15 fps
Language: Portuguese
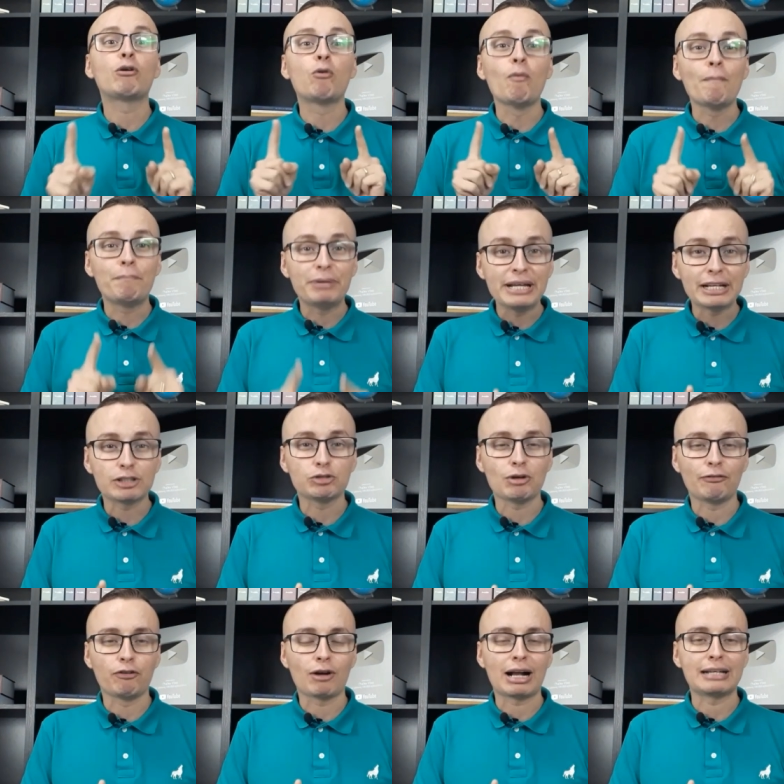cumprir a sua
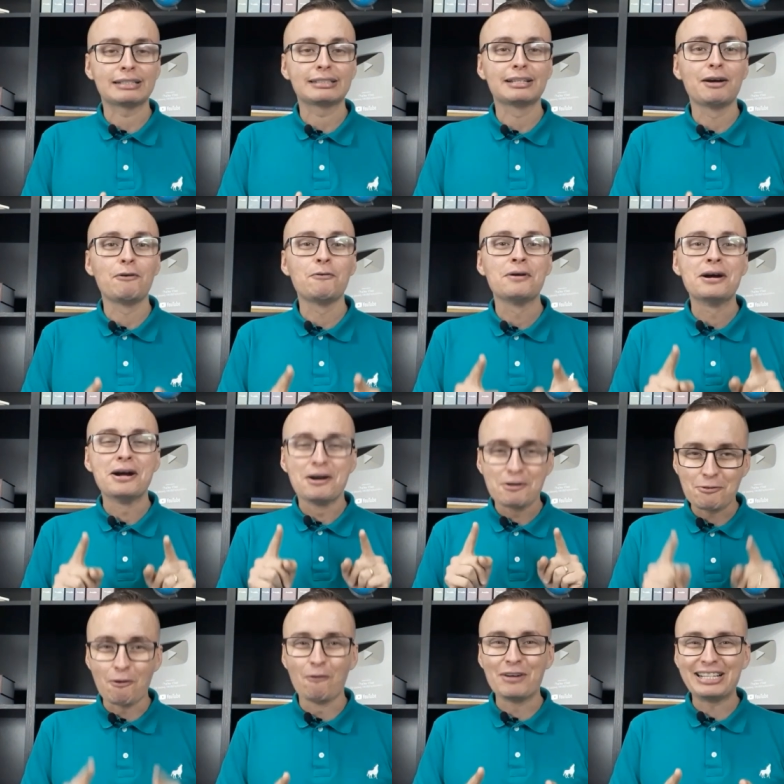vocação com